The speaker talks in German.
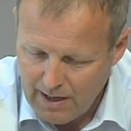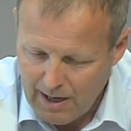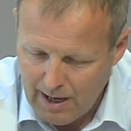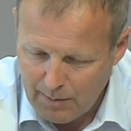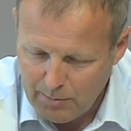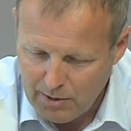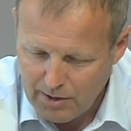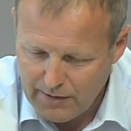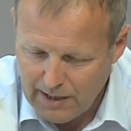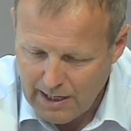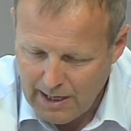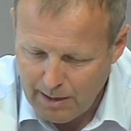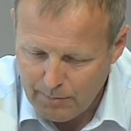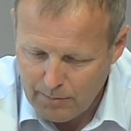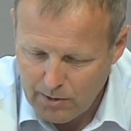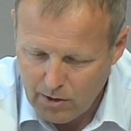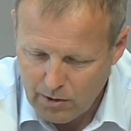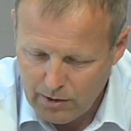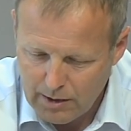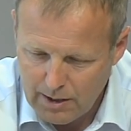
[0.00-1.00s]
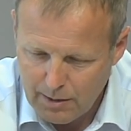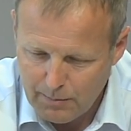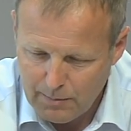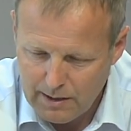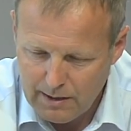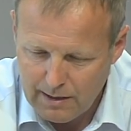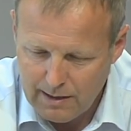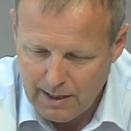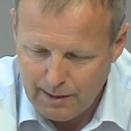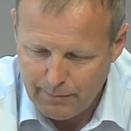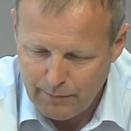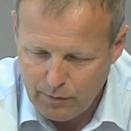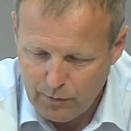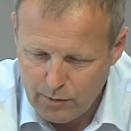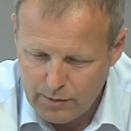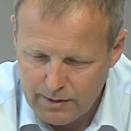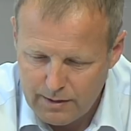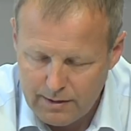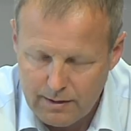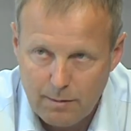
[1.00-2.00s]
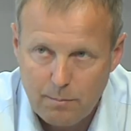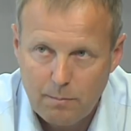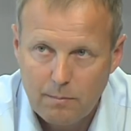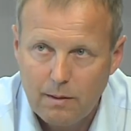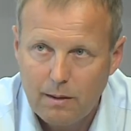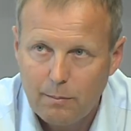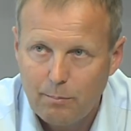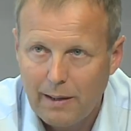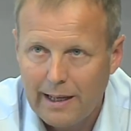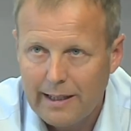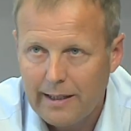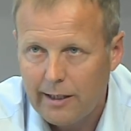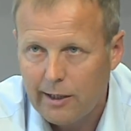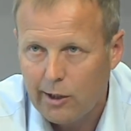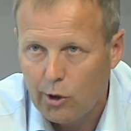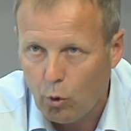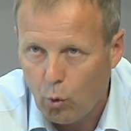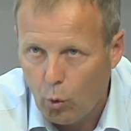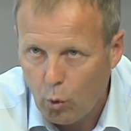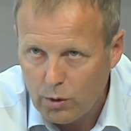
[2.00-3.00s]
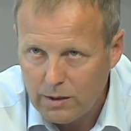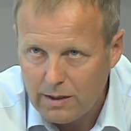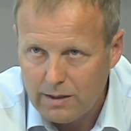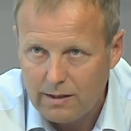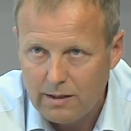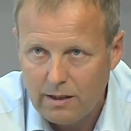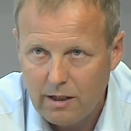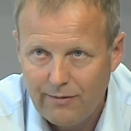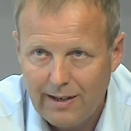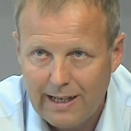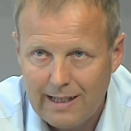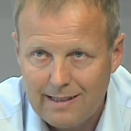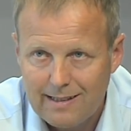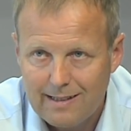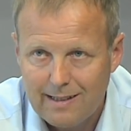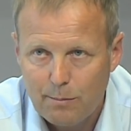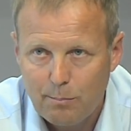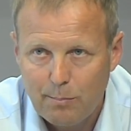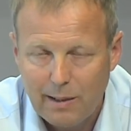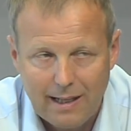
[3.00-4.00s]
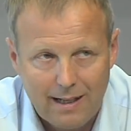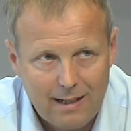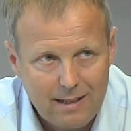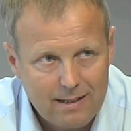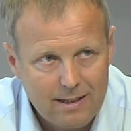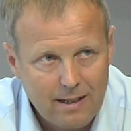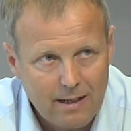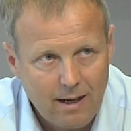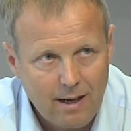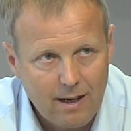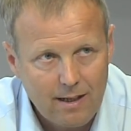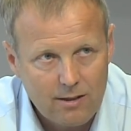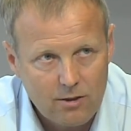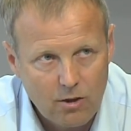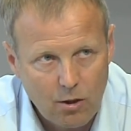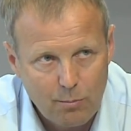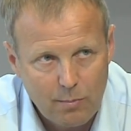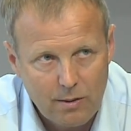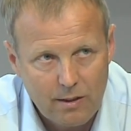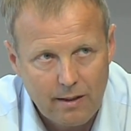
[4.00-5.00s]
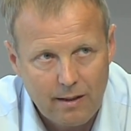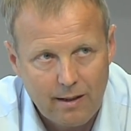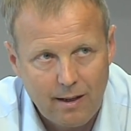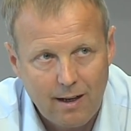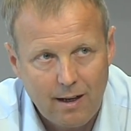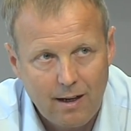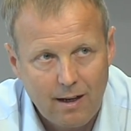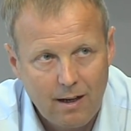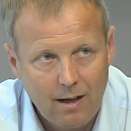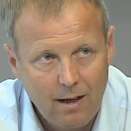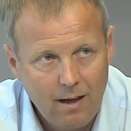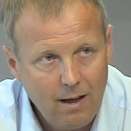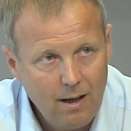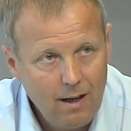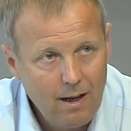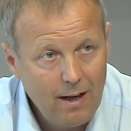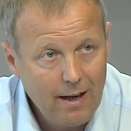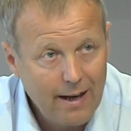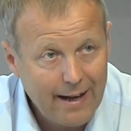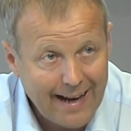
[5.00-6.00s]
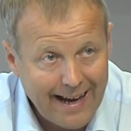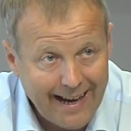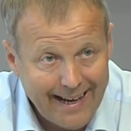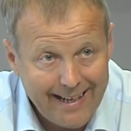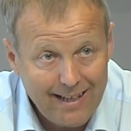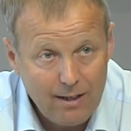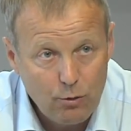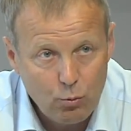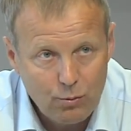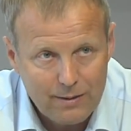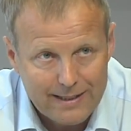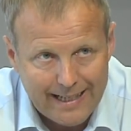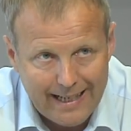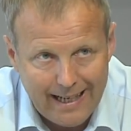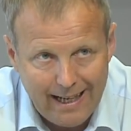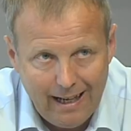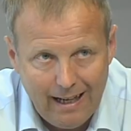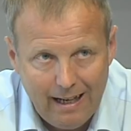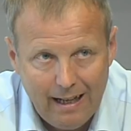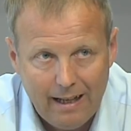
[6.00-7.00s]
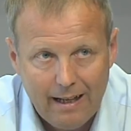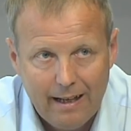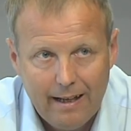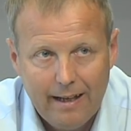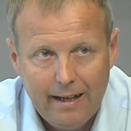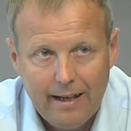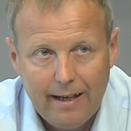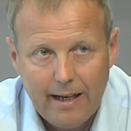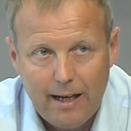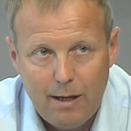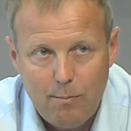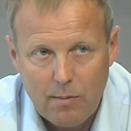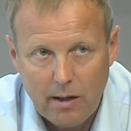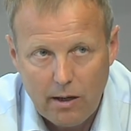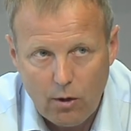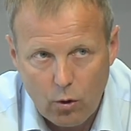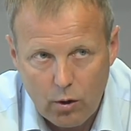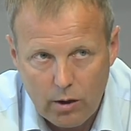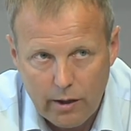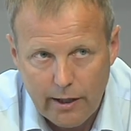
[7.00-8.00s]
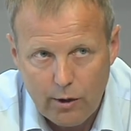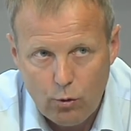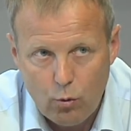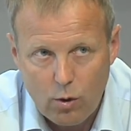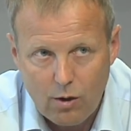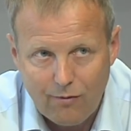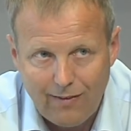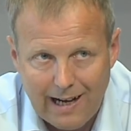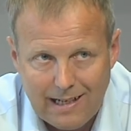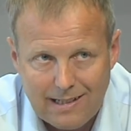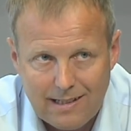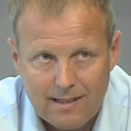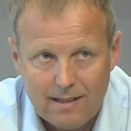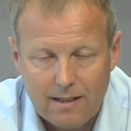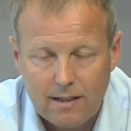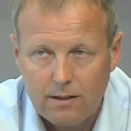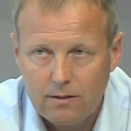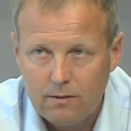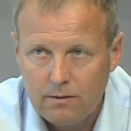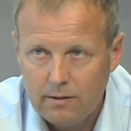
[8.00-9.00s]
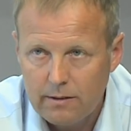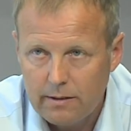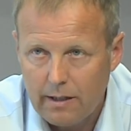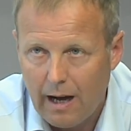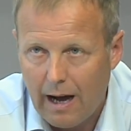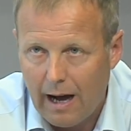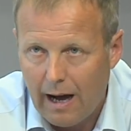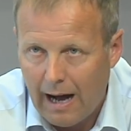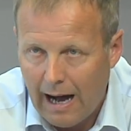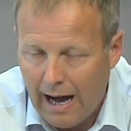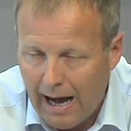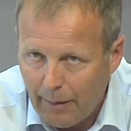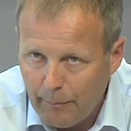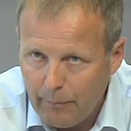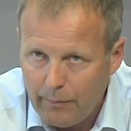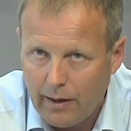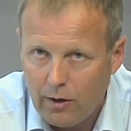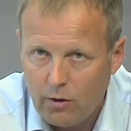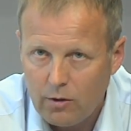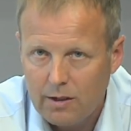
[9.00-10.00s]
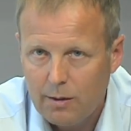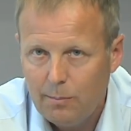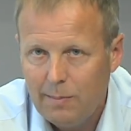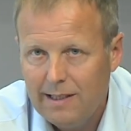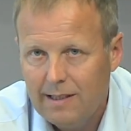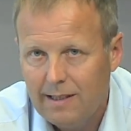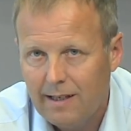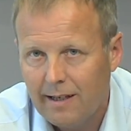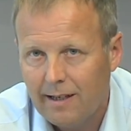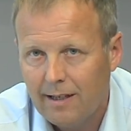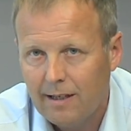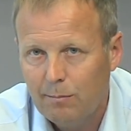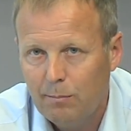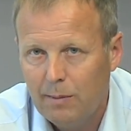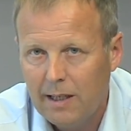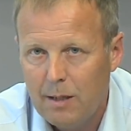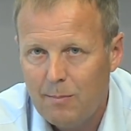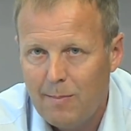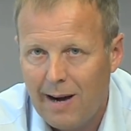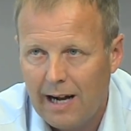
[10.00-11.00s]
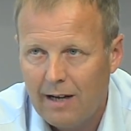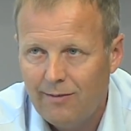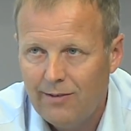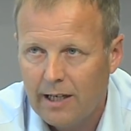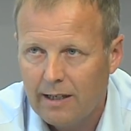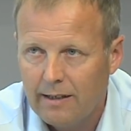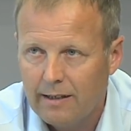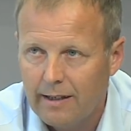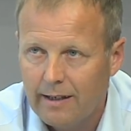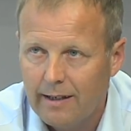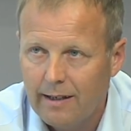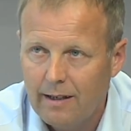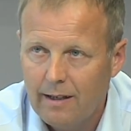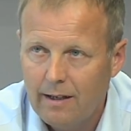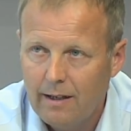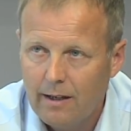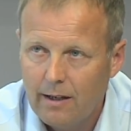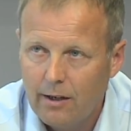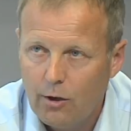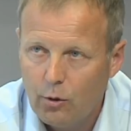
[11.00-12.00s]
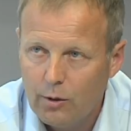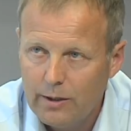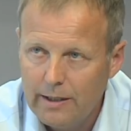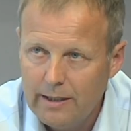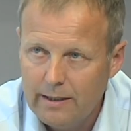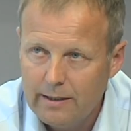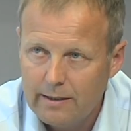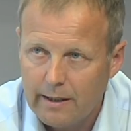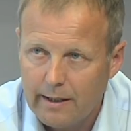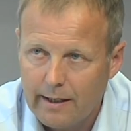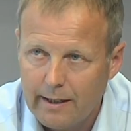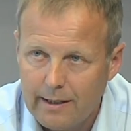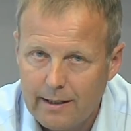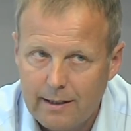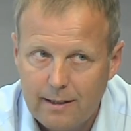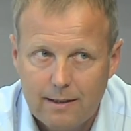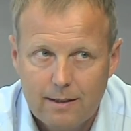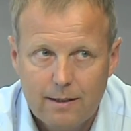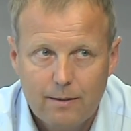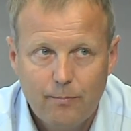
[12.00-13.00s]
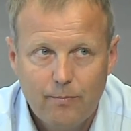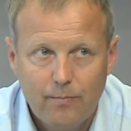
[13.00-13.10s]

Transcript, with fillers: Aber wir haben auch hier bei den Abflüssen, im, bei den großen Gewässern Bregenzer Dombenerach, Rhein und Ill immer noch genug Wasser und haben auch die bisherigen Minimalwerte noch nicht erreicht.